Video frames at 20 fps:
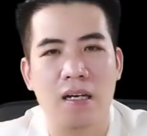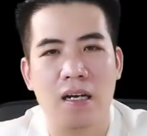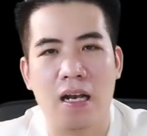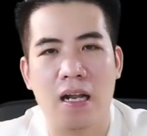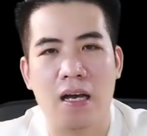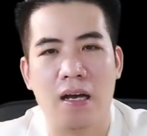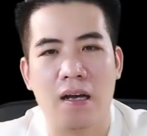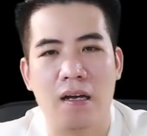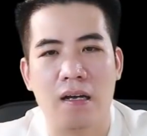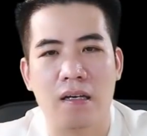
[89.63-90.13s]

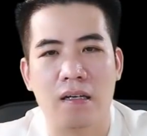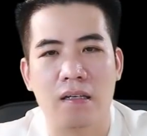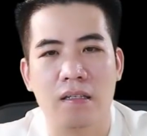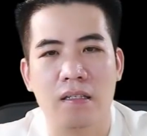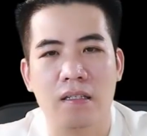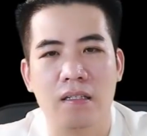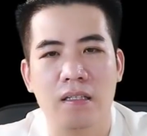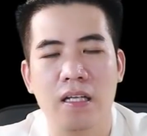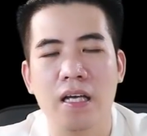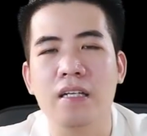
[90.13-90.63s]
là
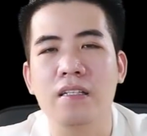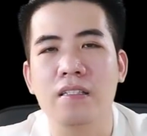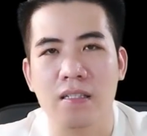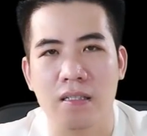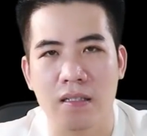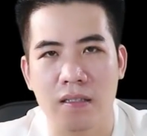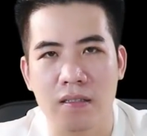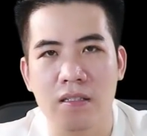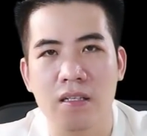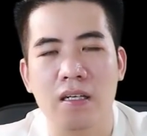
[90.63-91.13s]
tiền
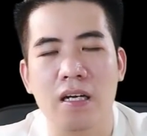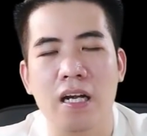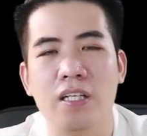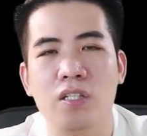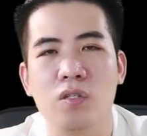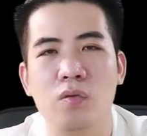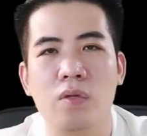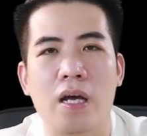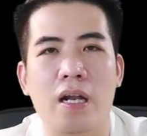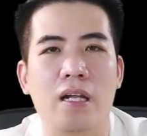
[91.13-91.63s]
sử trước
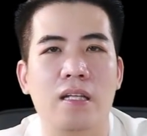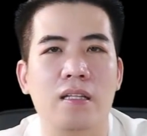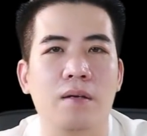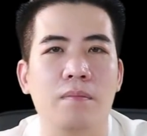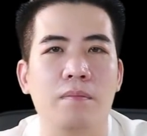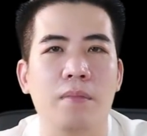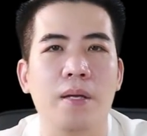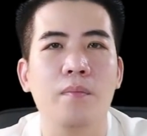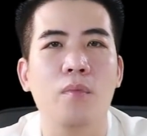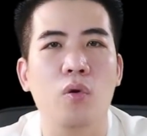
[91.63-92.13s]
đây chúng ta đã
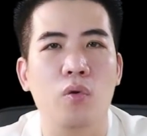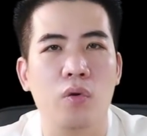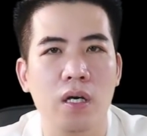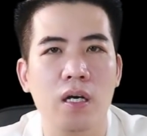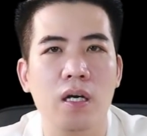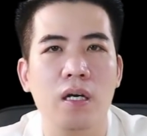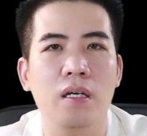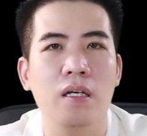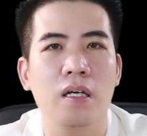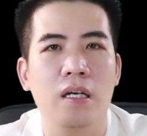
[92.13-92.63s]
từng bị mụn
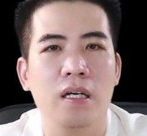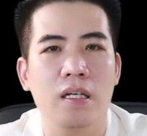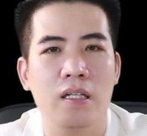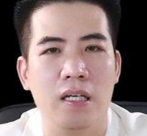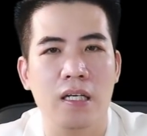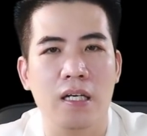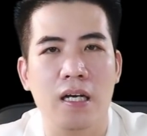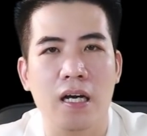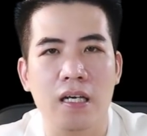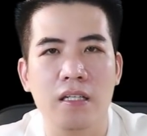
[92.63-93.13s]
nữa
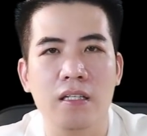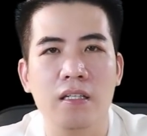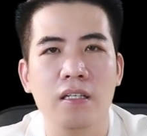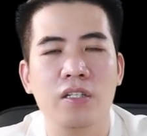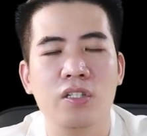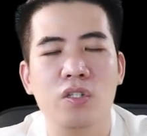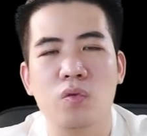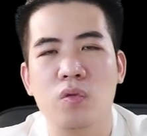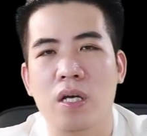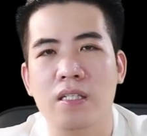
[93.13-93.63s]
thì gần
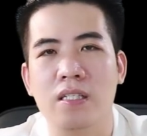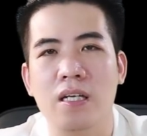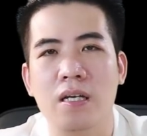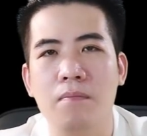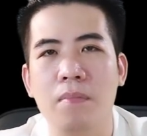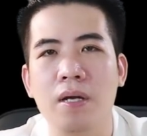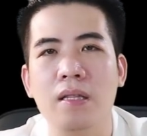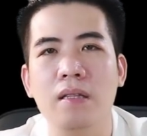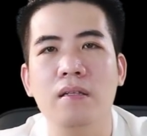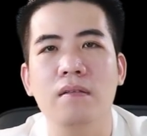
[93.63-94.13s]
như chúng ta
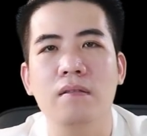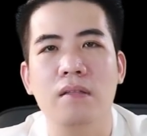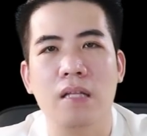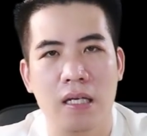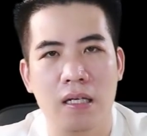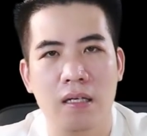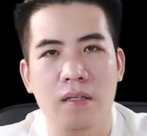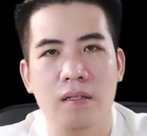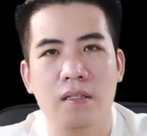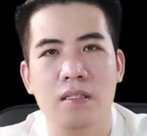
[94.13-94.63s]
rất mất tự
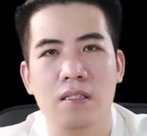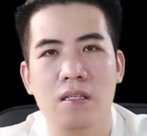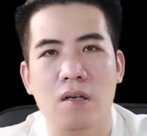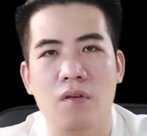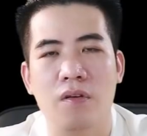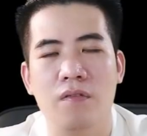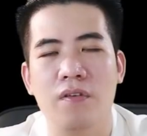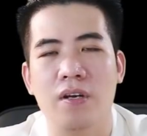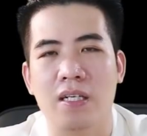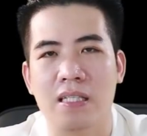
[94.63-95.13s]
tin
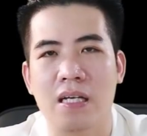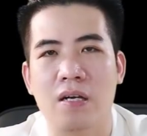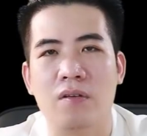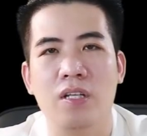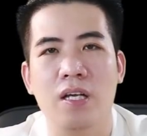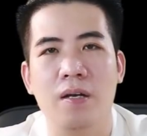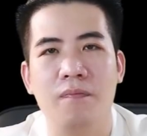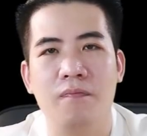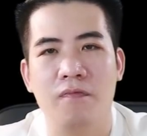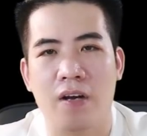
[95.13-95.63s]
trong cái việc giao
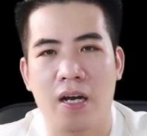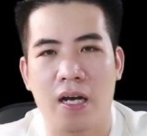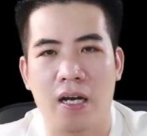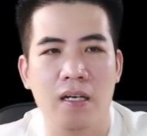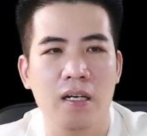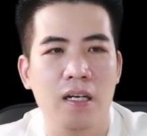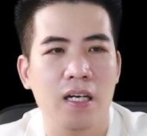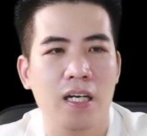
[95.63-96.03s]
tiếp và